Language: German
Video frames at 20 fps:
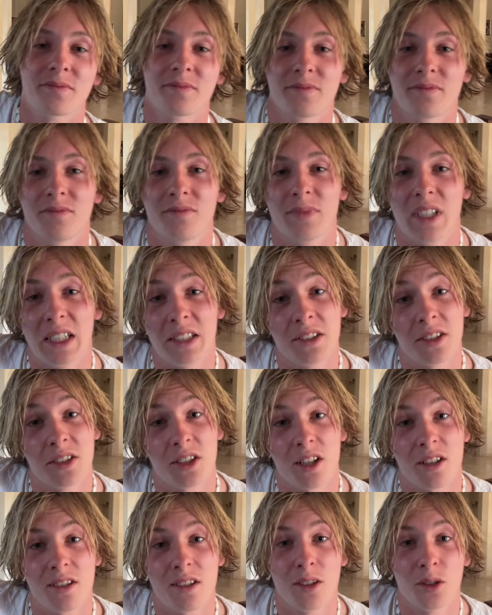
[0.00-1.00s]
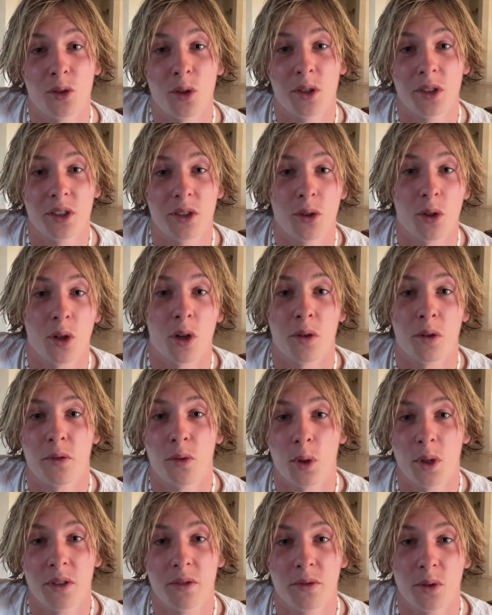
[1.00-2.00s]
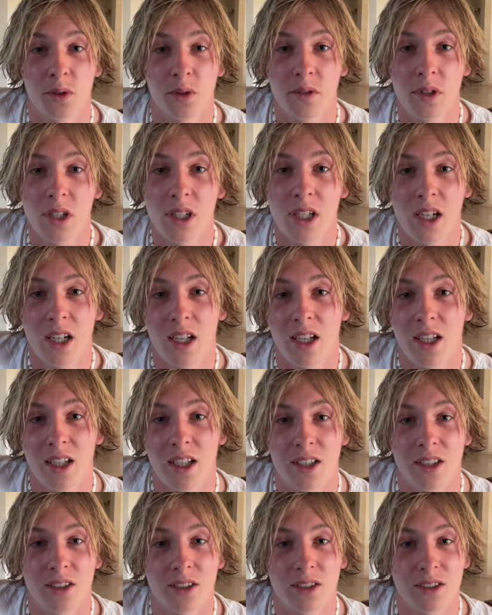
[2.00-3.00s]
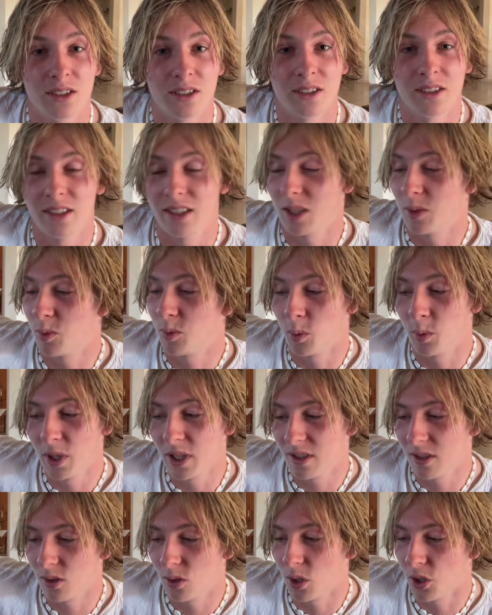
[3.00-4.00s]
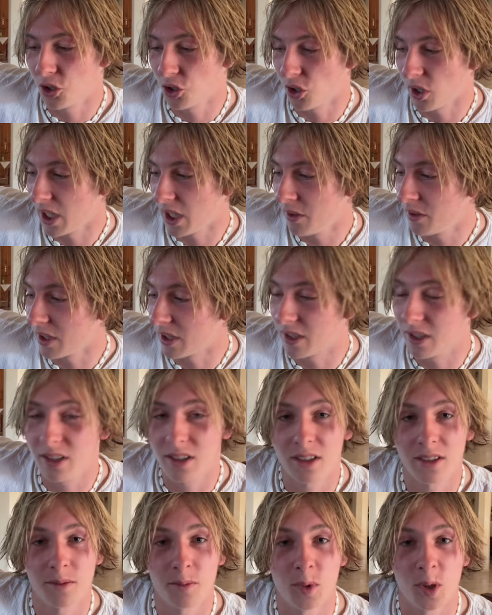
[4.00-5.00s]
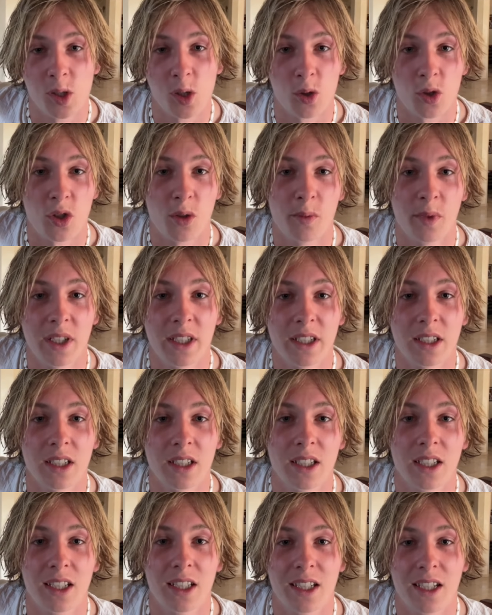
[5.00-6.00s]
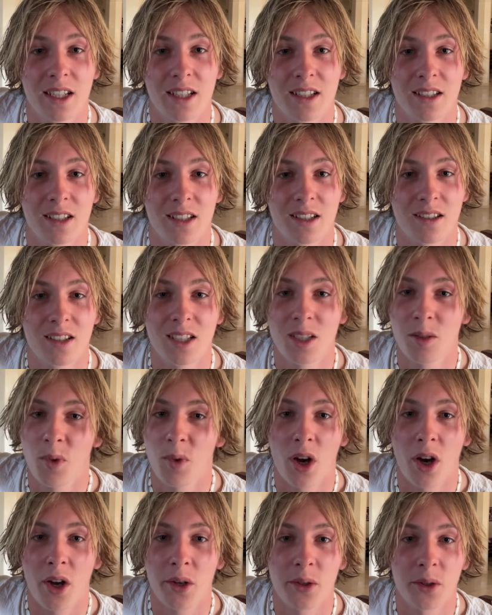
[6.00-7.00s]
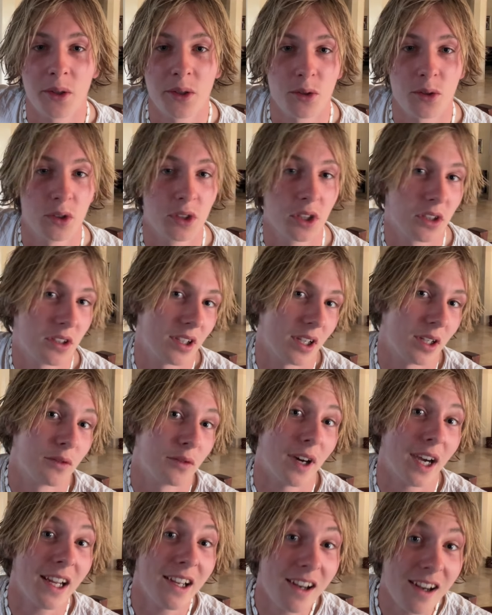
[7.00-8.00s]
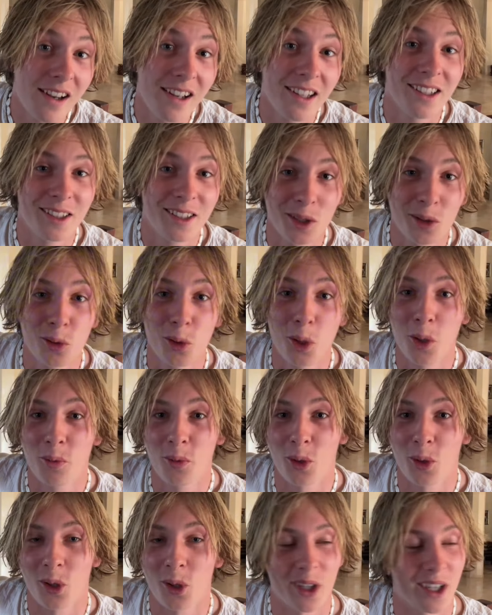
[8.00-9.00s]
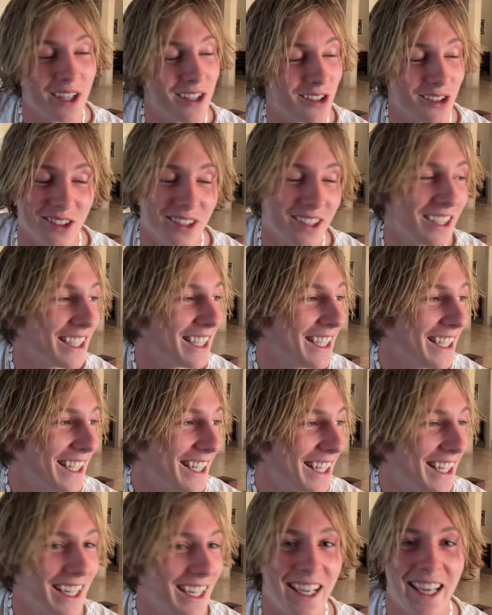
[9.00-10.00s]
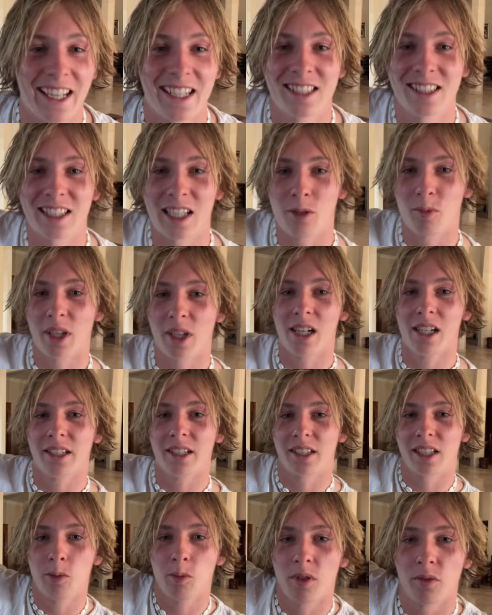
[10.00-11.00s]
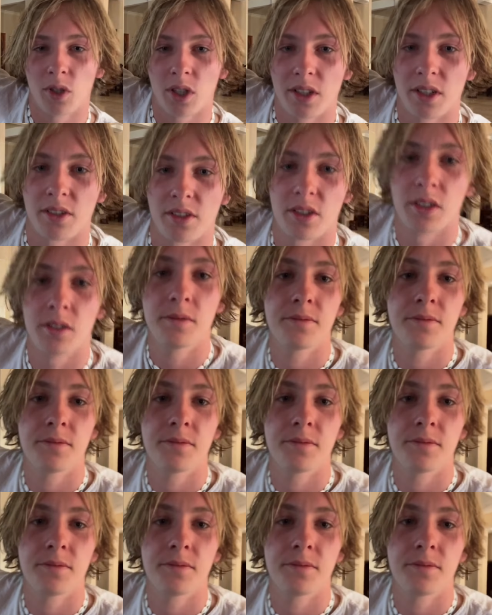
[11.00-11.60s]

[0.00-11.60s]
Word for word: weil ich das Ganze natürlich noch auch fortführen will. Und ich probiere es natürlich schon ewig mit Social Media, seit sieben Jahren oder so. Und jetzt halt finally der Durchbruch. Also extrem geil, ich gehe mal woanders hin